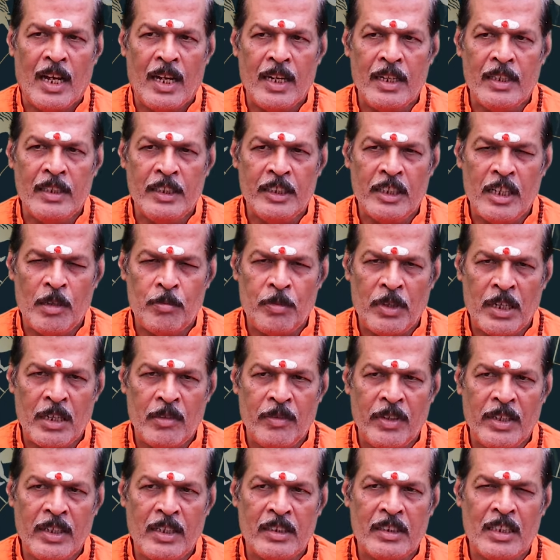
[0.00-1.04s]
ఆర్థిక
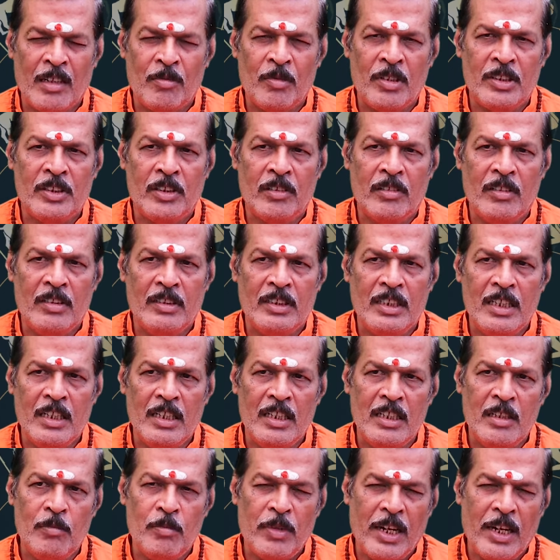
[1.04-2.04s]
పరమైన సమస్యల నుంచి